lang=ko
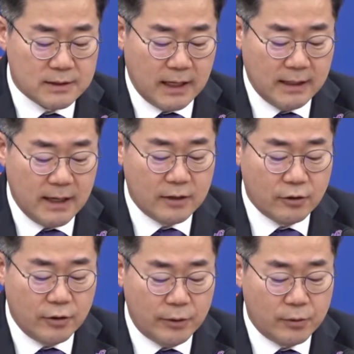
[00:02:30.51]
잘 될
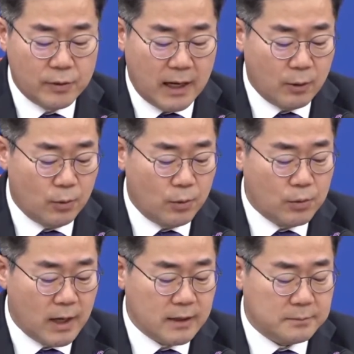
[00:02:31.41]
거예요.
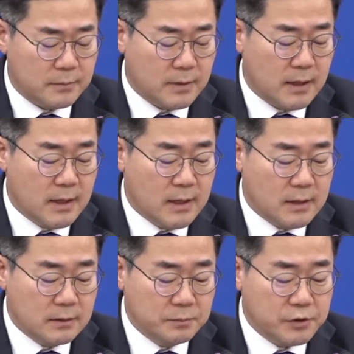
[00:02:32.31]
라고 하는
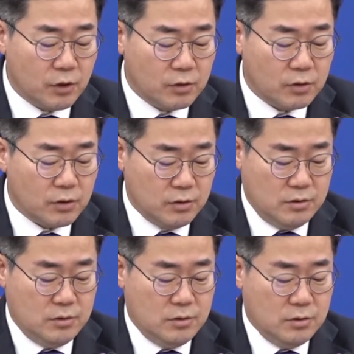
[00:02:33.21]
음성
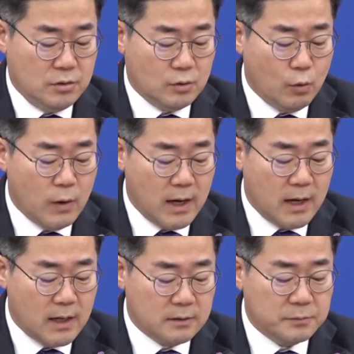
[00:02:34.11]

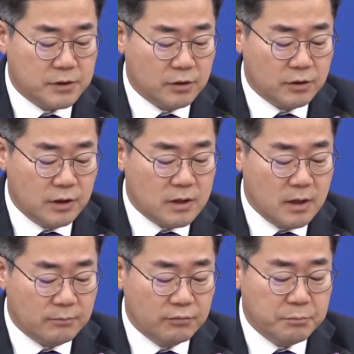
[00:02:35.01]
통화 음성을
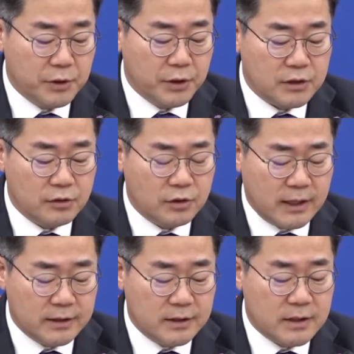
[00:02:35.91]
분명히
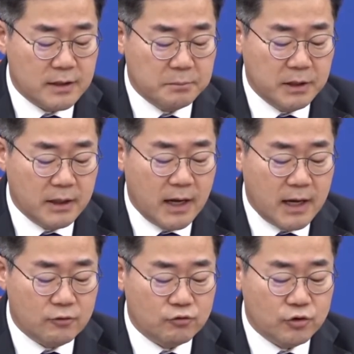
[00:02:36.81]
들었다는 미래
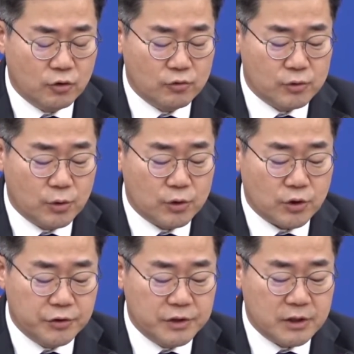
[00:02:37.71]
한국연구소
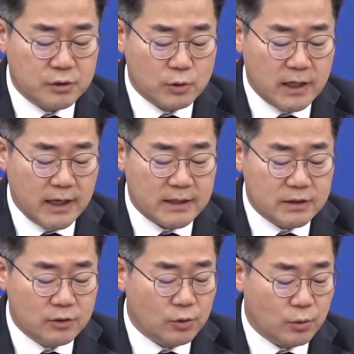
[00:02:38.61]
전직 소장의
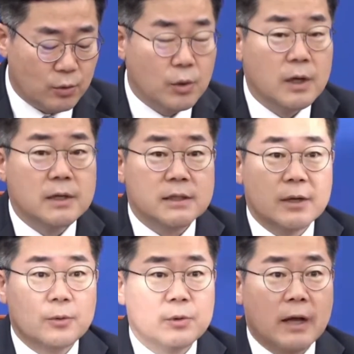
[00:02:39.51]
증언도
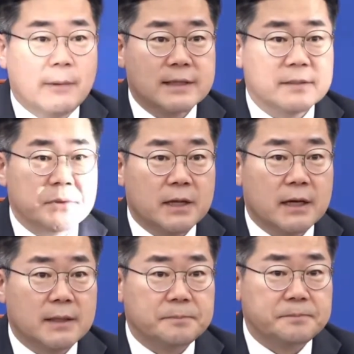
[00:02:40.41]
새로 나왔습니다.